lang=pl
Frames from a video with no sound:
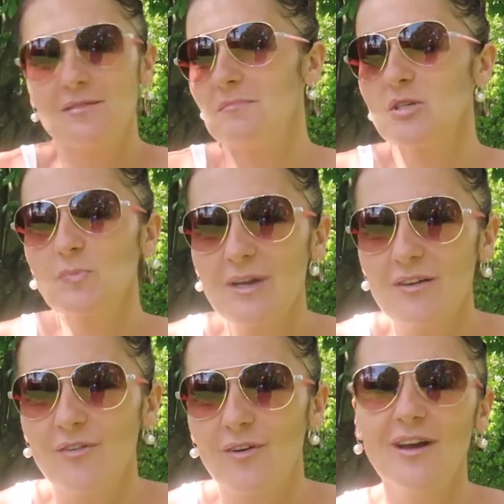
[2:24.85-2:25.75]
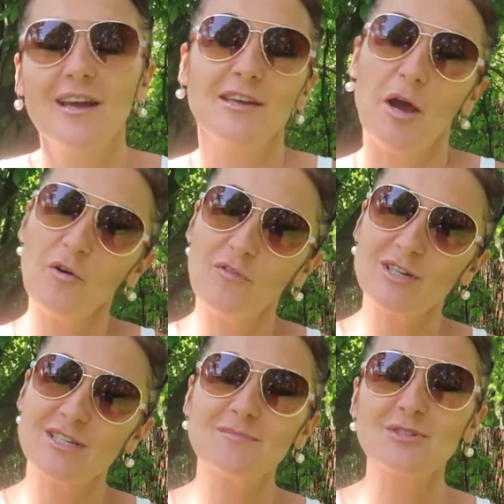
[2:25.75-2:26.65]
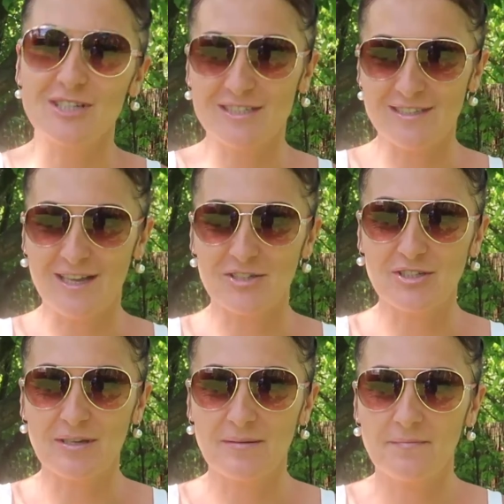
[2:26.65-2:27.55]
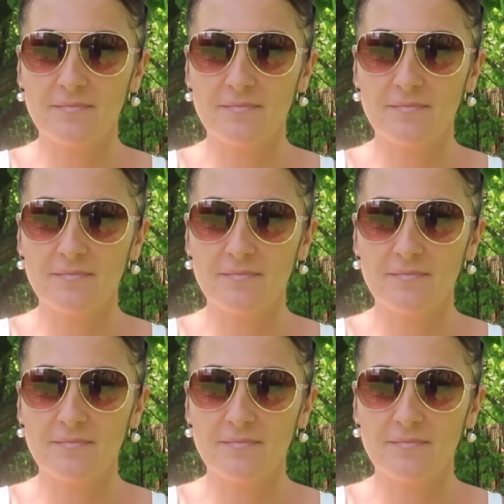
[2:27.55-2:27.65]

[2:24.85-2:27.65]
okay, i masz prawo, ja uważam, że jest inaczej.